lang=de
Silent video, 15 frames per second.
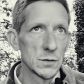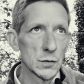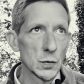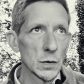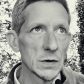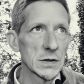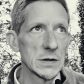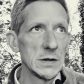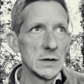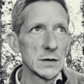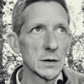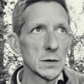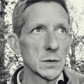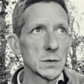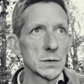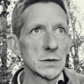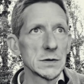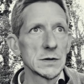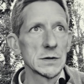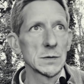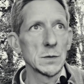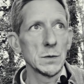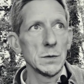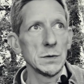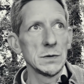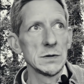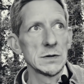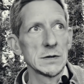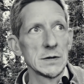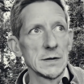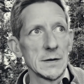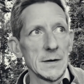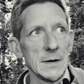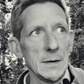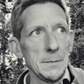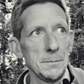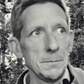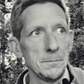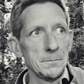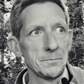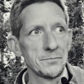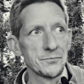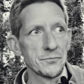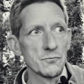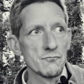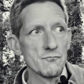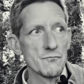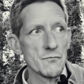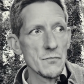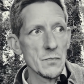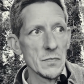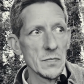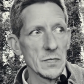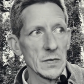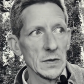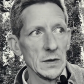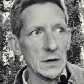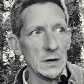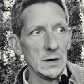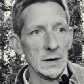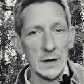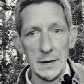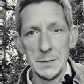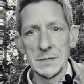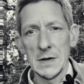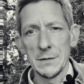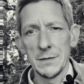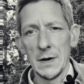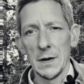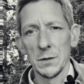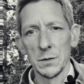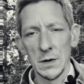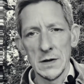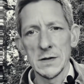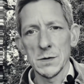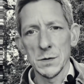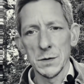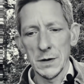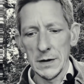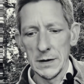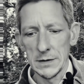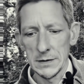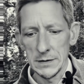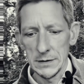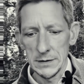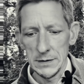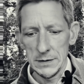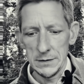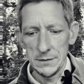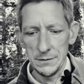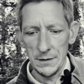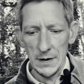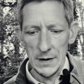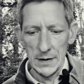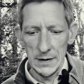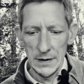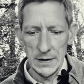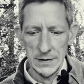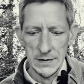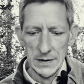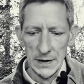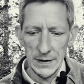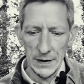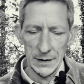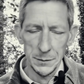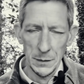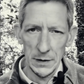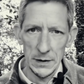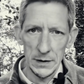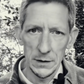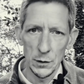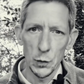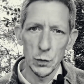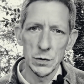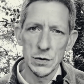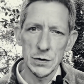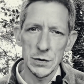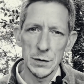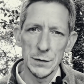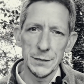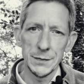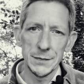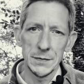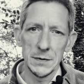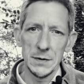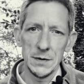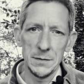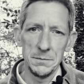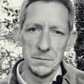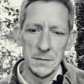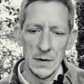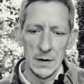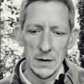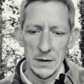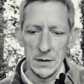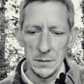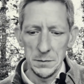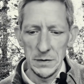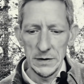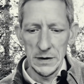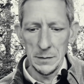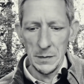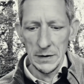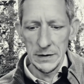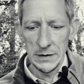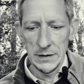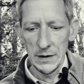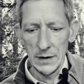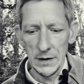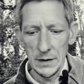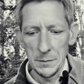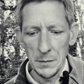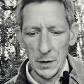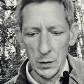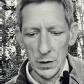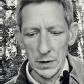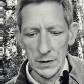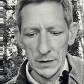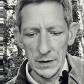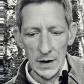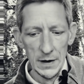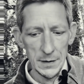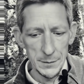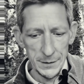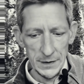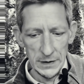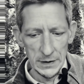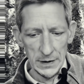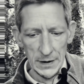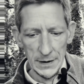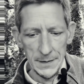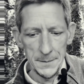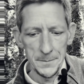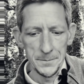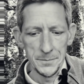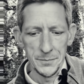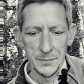historischen Hintergrund und eben Lebenserfahrung, ganz konkret. Weil erst dann hat man den Grundstoff, ähm, mit dem man die Dinge eben auch nachempfinden kann.